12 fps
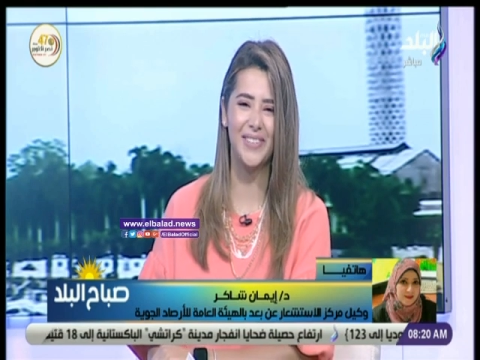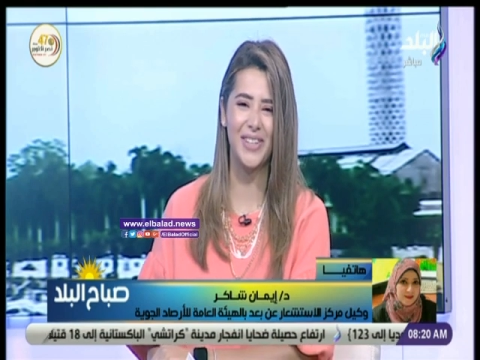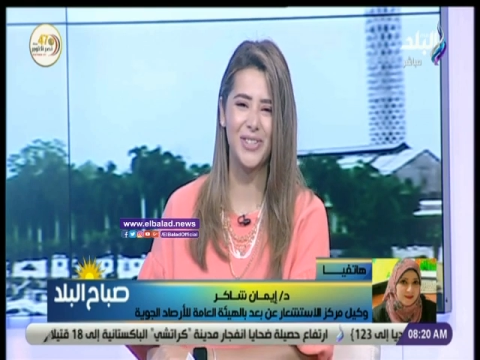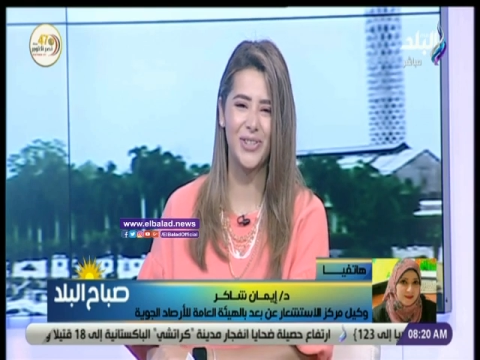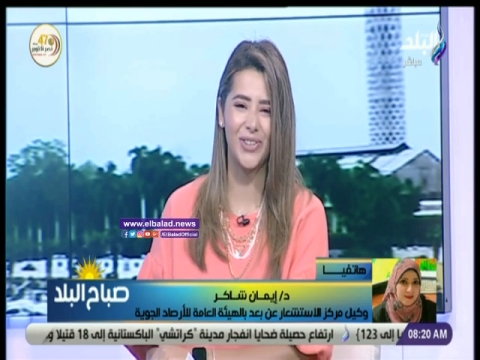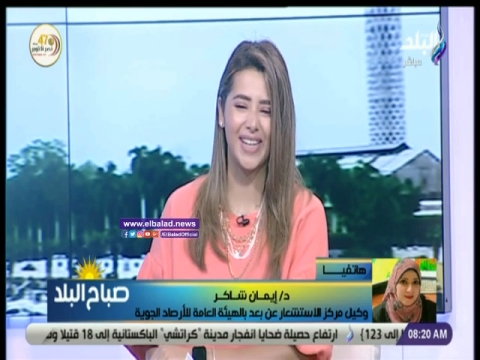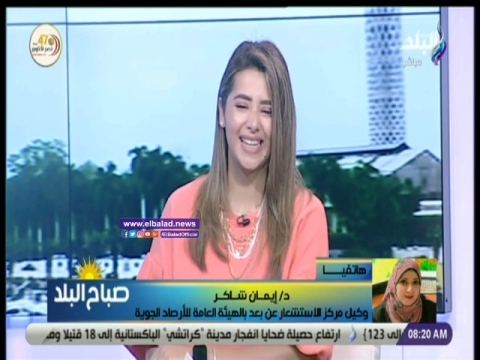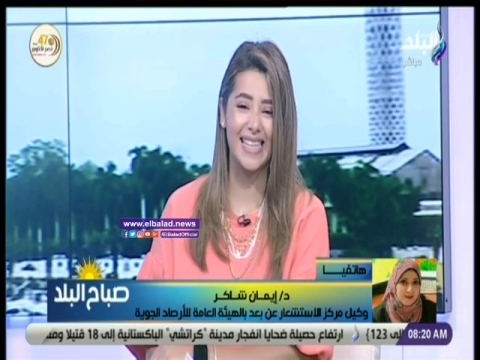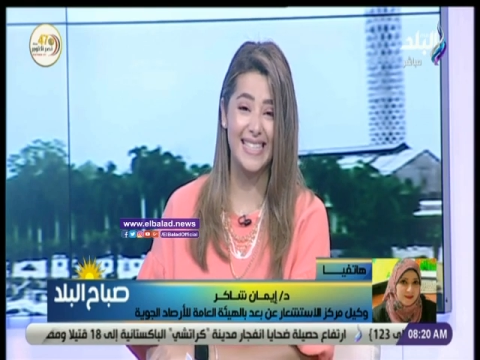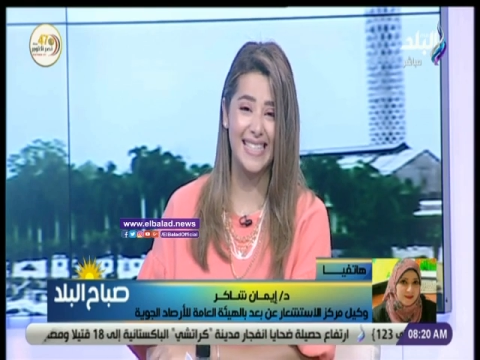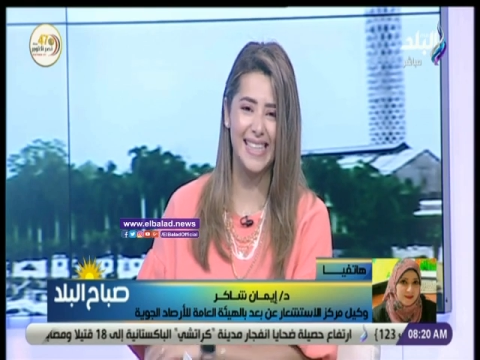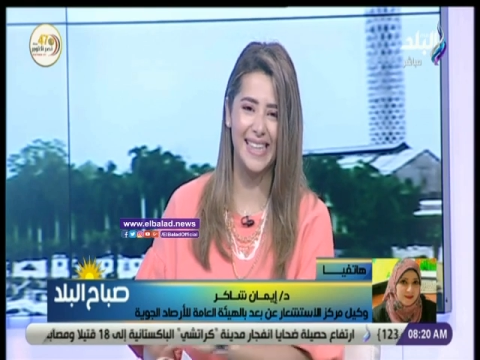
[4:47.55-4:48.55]
ايمان شكرا
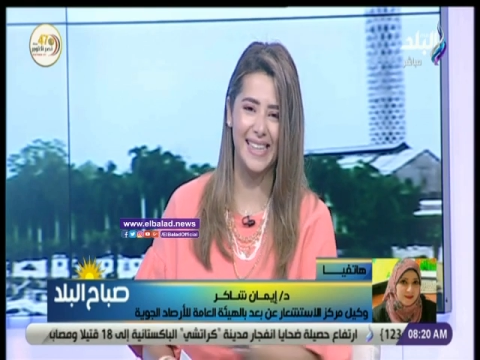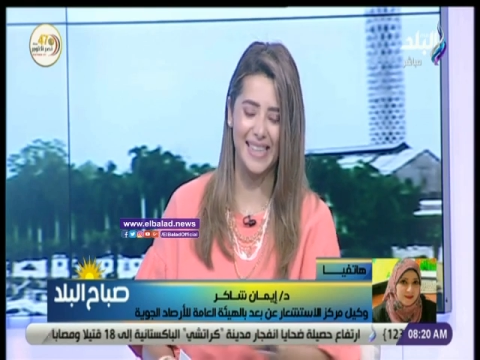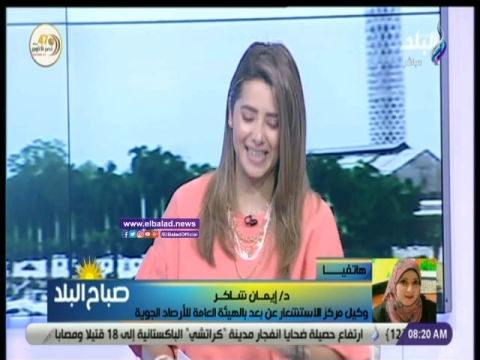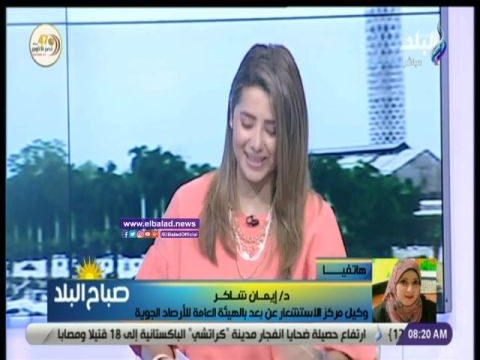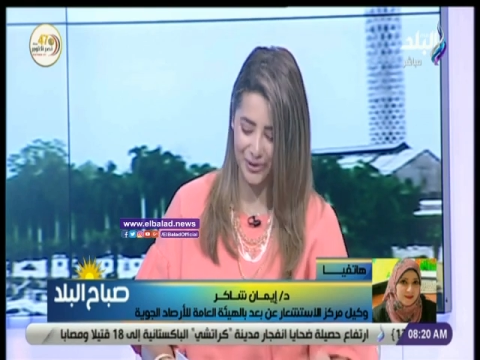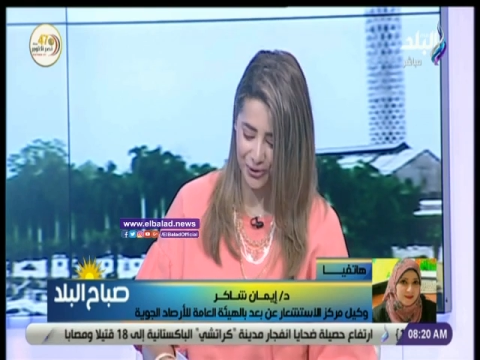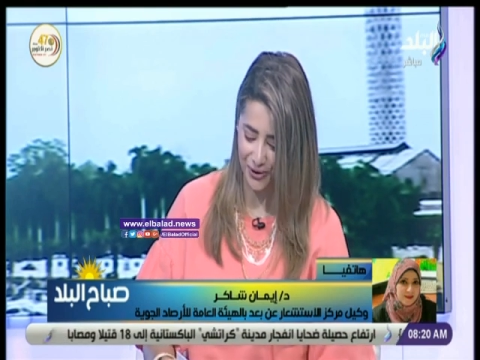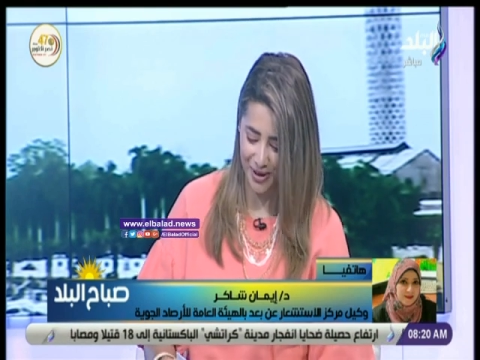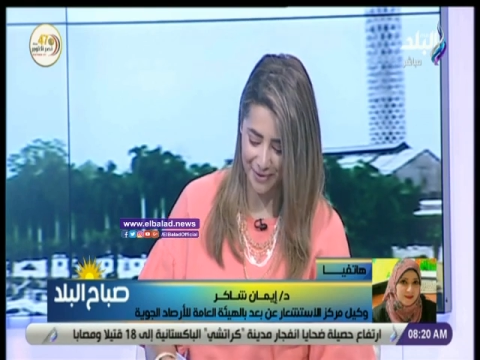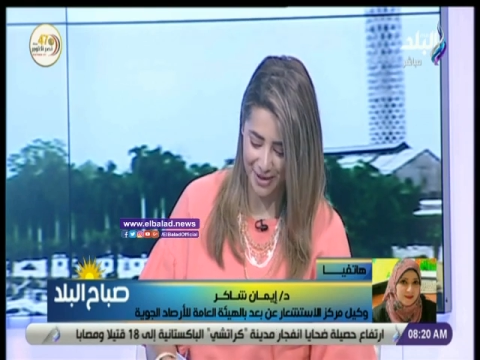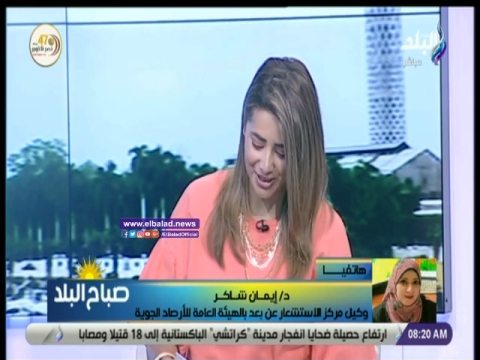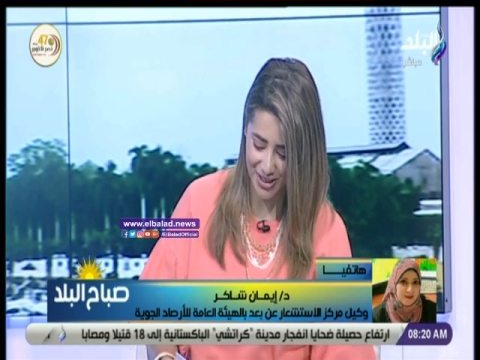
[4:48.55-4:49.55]
جزيلا
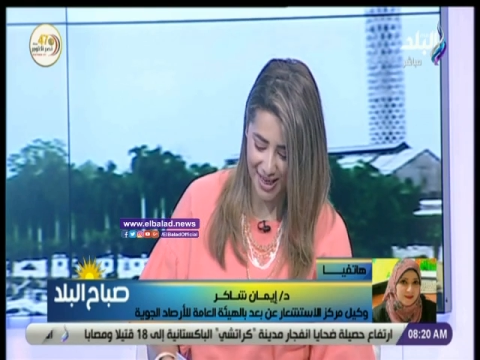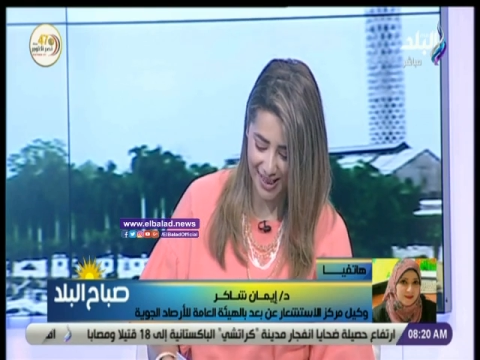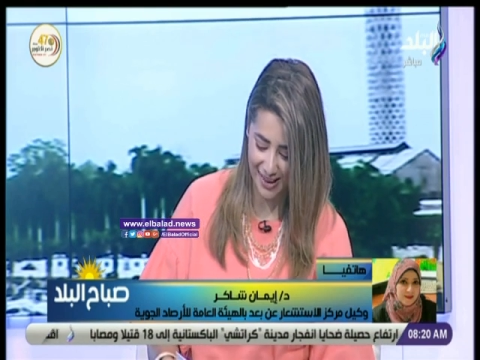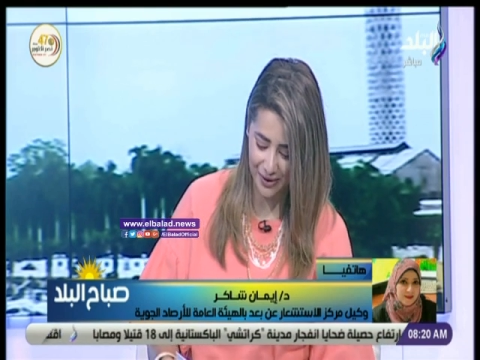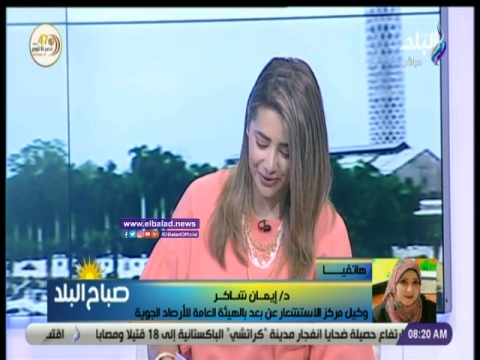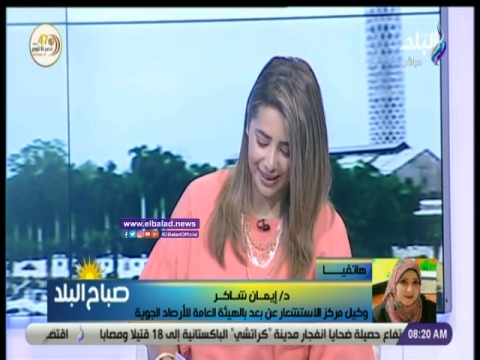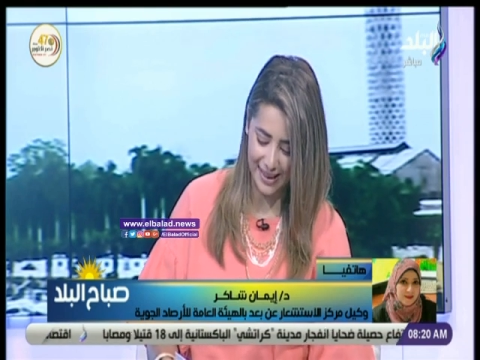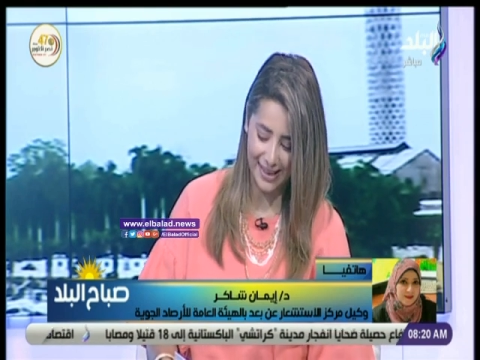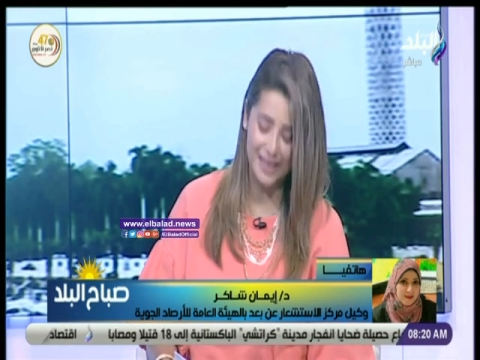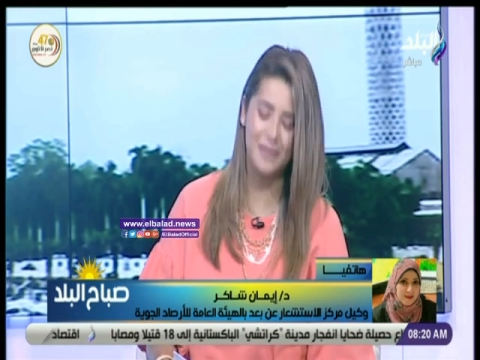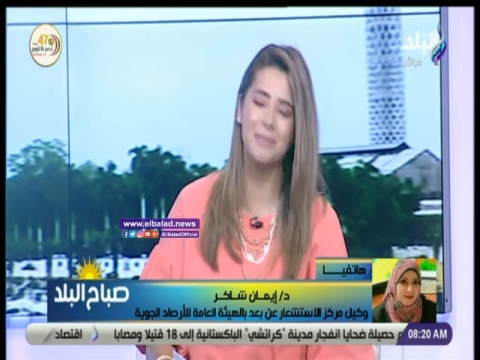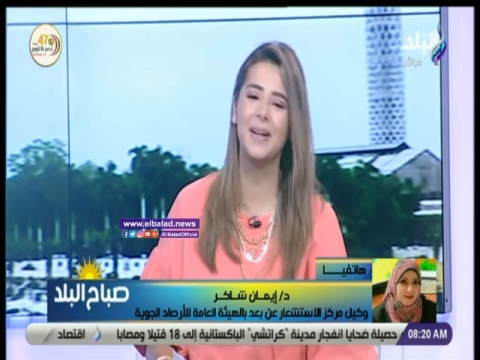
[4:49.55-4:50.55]
دكتوره ايمان شاكر
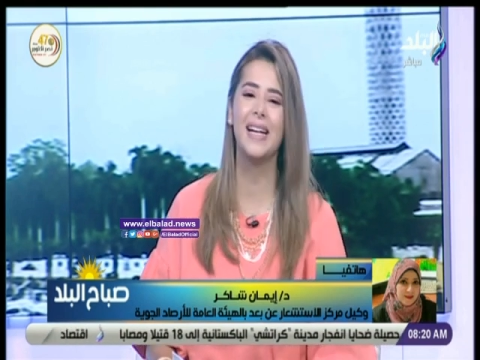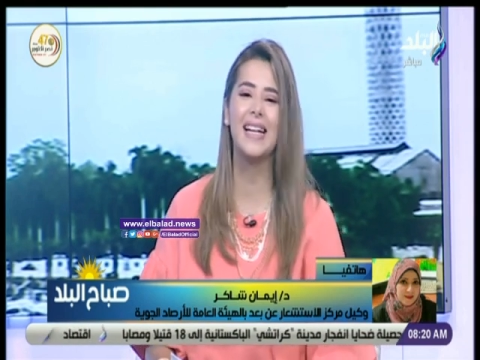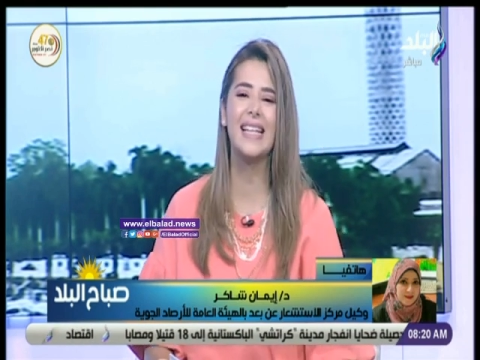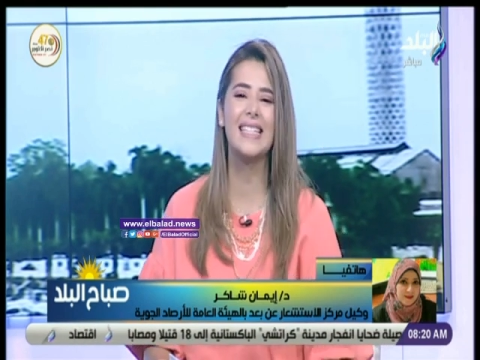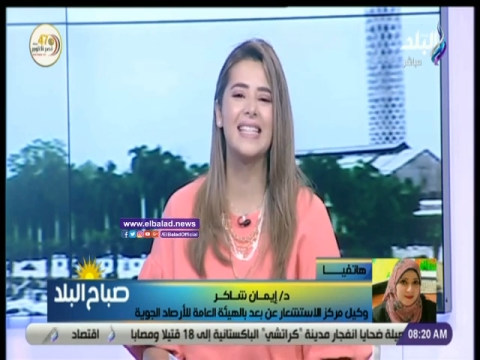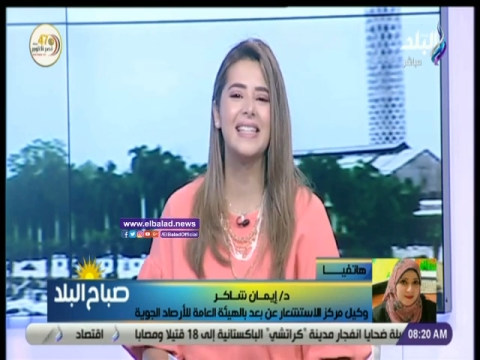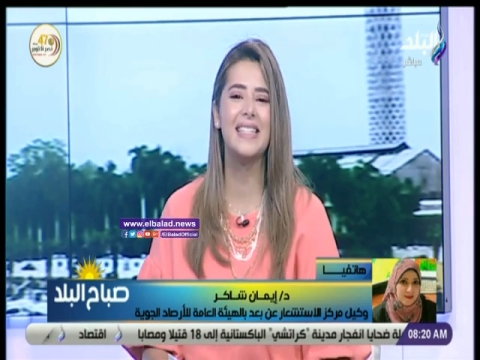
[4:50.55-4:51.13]
وكيل مركز